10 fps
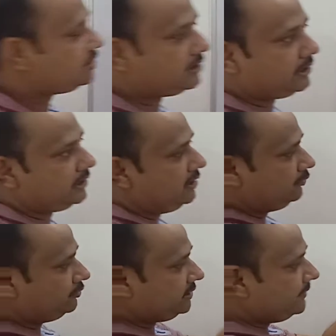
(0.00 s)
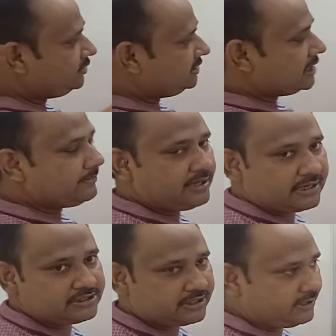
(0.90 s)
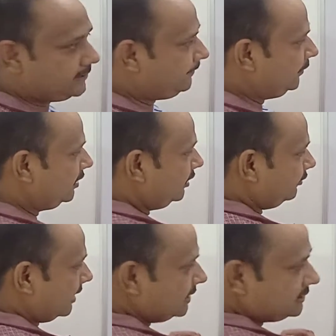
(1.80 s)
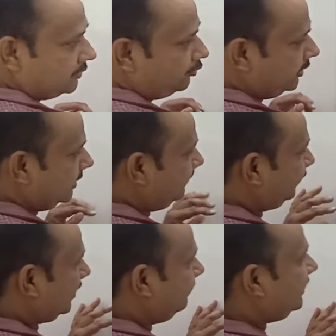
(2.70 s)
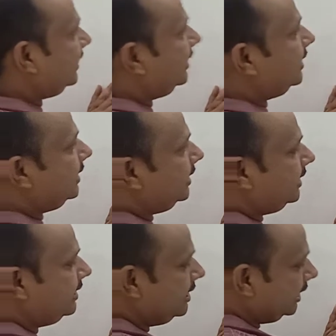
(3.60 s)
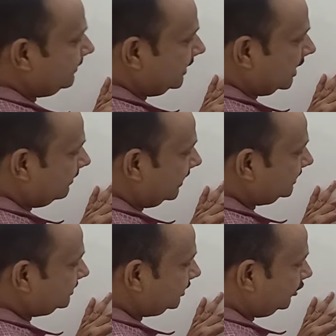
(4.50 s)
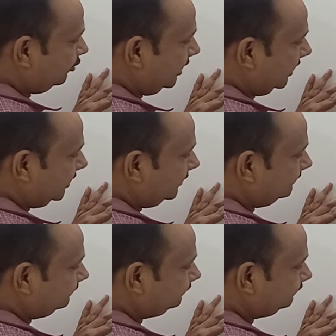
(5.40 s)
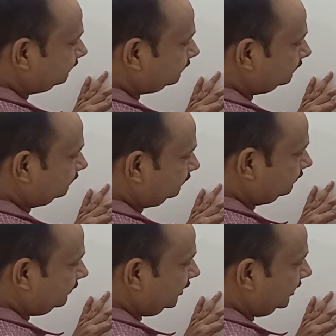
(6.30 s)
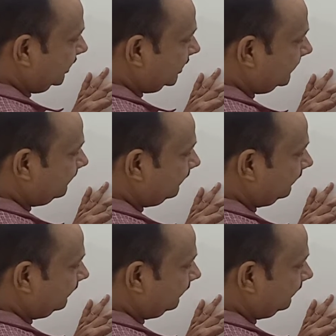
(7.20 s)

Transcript: नेचर है तो सेम चीज़ यहां भी आना चाहिए तो ऐसा हो गया फिर कह रहा है कि भाई अब आइंस्टीन को ले आइए देखिए